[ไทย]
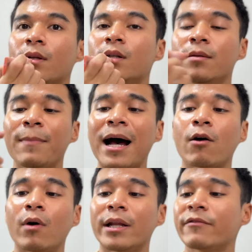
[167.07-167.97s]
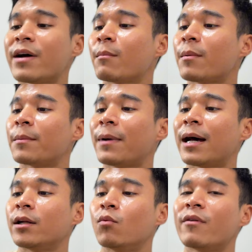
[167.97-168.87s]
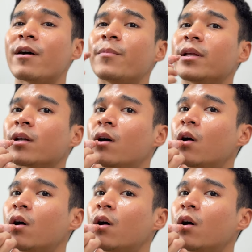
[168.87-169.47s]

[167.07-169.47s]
หรือเปล่าอันนี้ฟังมาผ่านๆหรือว่าฟังผิดก็